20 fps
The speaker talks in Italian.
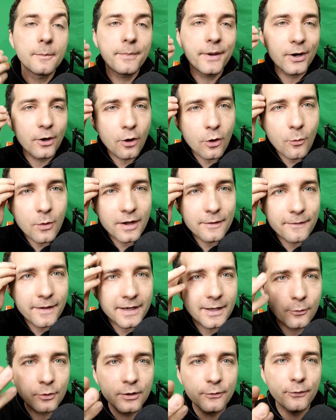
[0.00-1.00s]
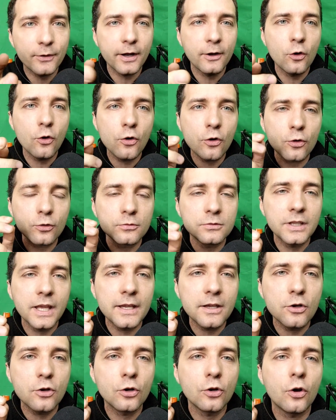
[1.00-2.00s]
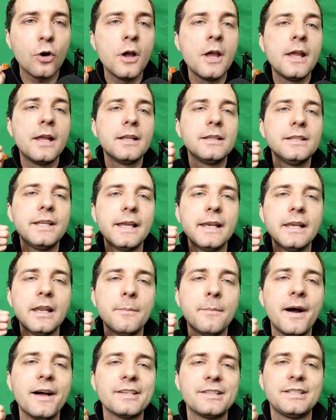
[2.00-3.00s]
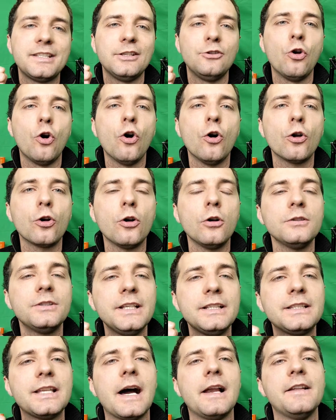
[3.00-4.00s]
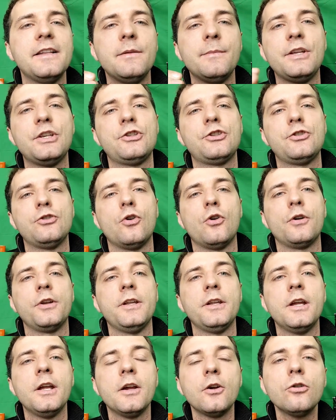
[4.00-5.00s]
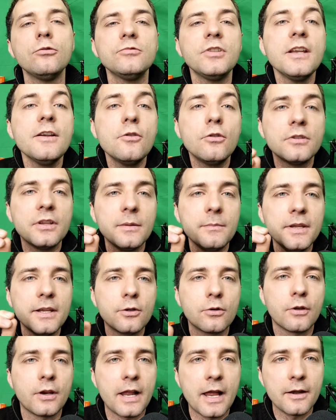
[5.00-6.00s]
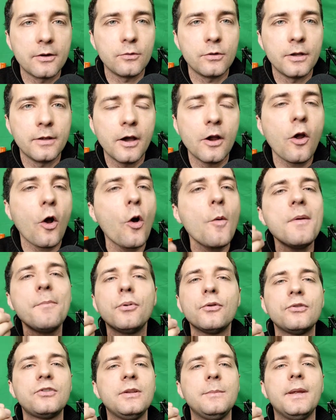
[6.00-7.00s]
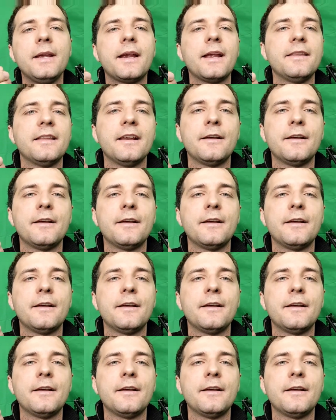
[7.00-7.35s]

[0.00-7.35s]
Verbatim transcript: però quelle vene aurifere non contengono delle masse d'oro di tali dimensioni contengono dei microgranuli. Allora com'è possibile che